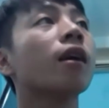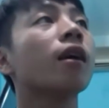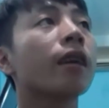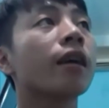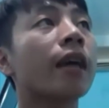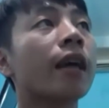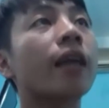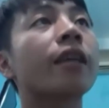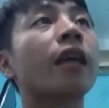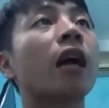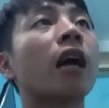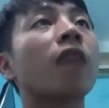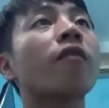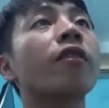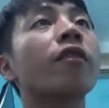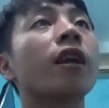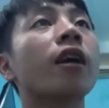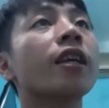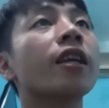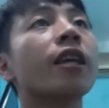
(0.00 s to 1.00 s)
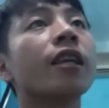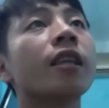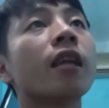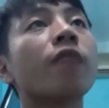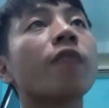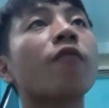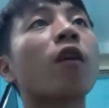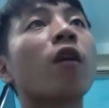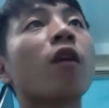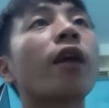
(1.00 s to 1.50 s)
chữ và những cái di tích
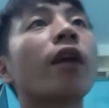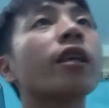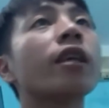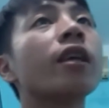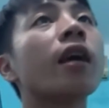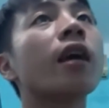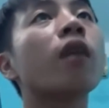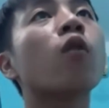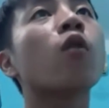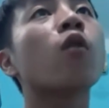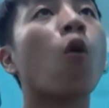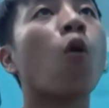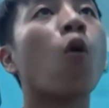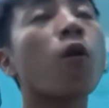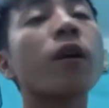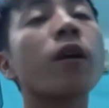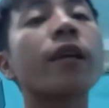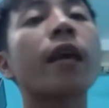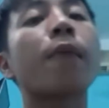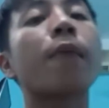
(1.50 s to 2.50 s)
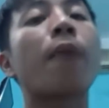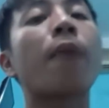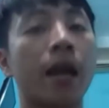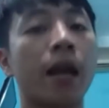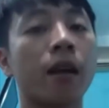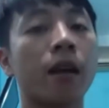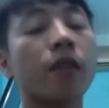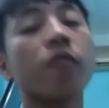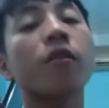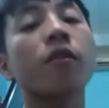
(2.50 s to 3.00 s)
văn hóa thế giới của quốc gia bạn
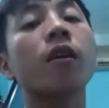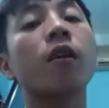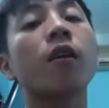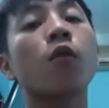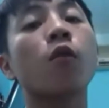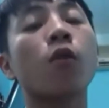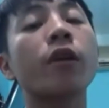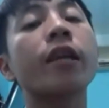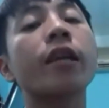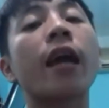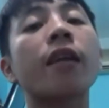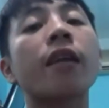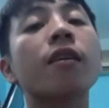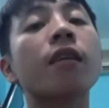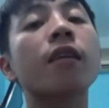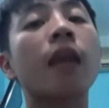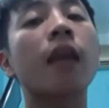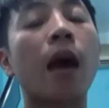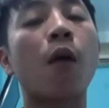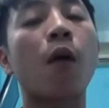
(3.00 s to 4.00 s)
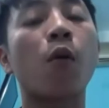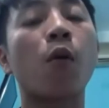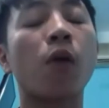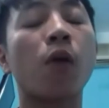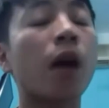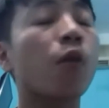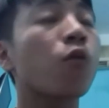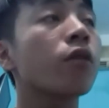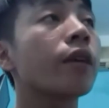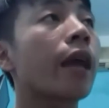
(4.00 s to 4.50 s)
giống như là quốc gia nước lào à,
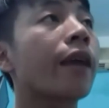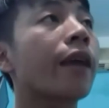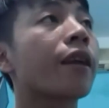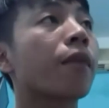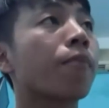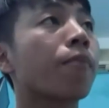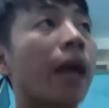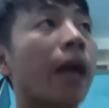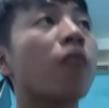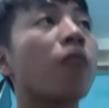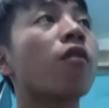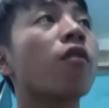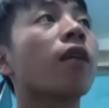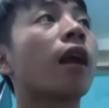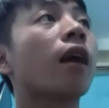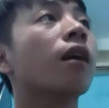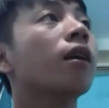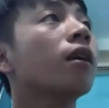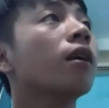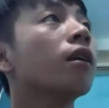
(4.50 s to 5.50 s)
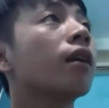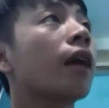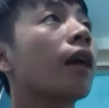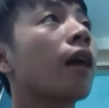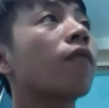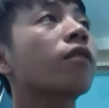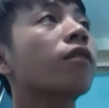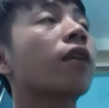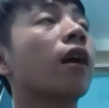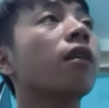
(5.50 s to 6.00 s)
quốc gia nhật bản hoặc là khắc
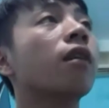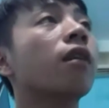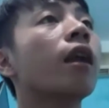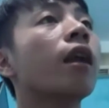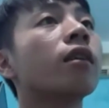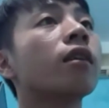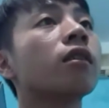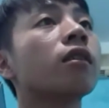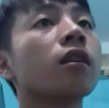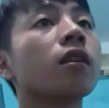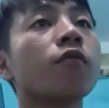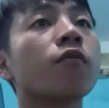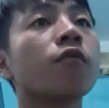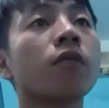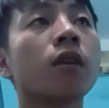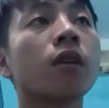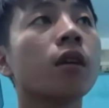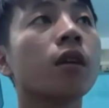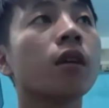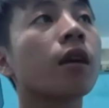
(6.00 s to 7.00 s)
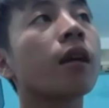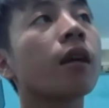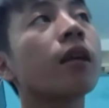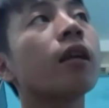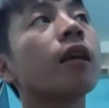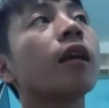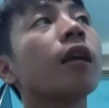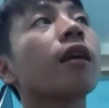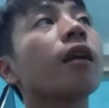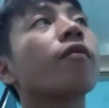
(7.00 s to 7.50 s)
chữ lên cái
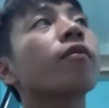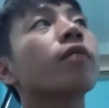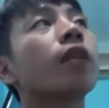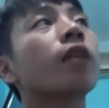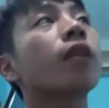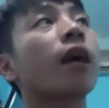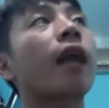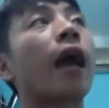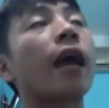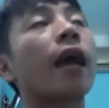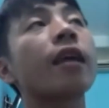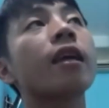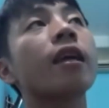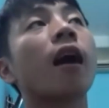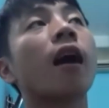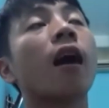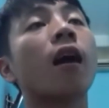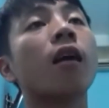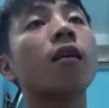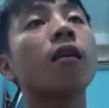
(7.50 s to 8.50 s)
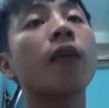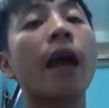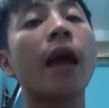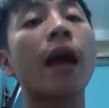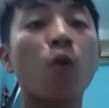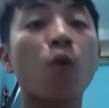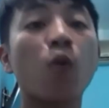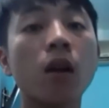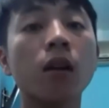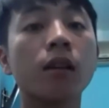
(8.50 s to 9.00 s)
gì ông tận đá gì ở hàn
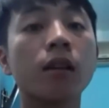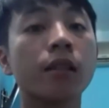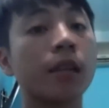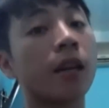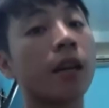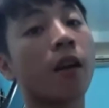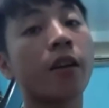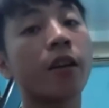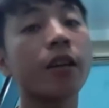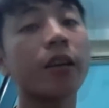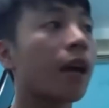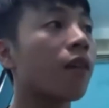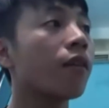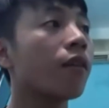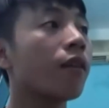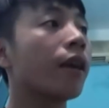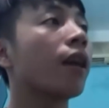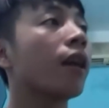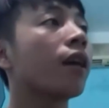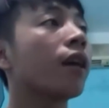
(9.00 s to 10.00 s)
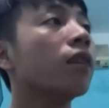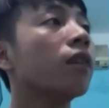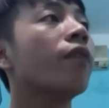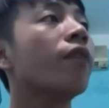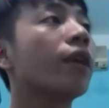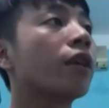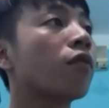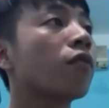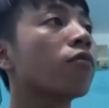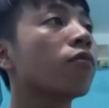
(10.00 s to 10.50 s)
quốc thì nói như thế có nghĩa là người việt
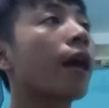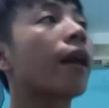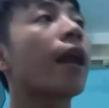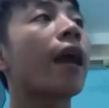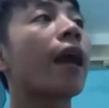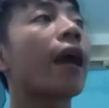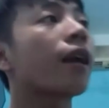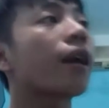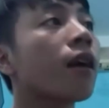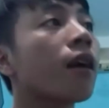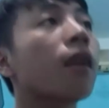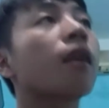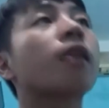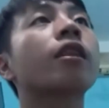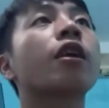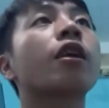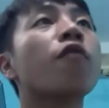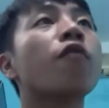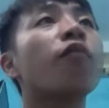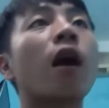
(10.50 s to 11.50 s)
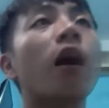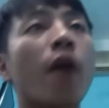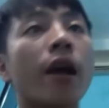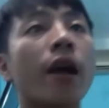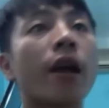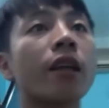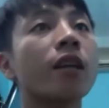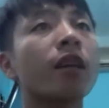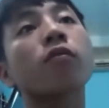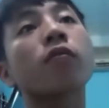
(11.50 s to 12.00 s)
chúng ta đang rất là thiếu văn hóa
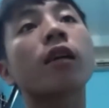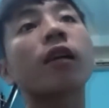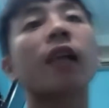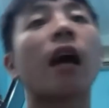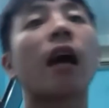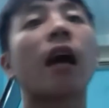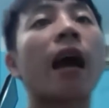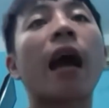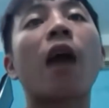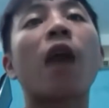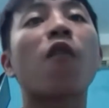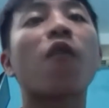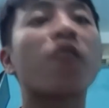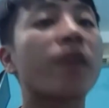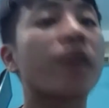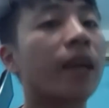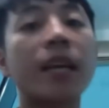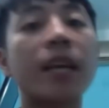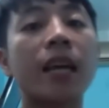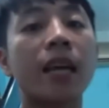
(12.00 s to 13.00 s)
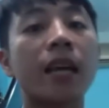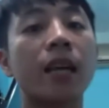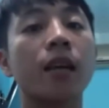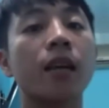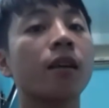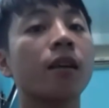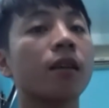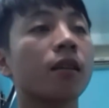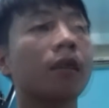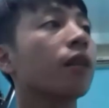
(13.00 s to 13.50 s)
nhưng chúng ta tự hào về cái gì
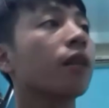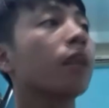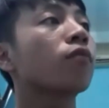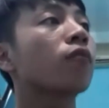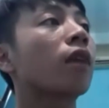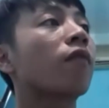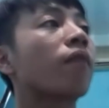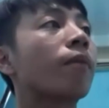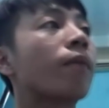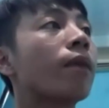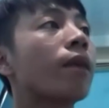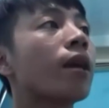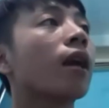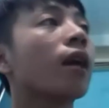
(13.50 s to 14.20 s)
thì chúng ta phải biết là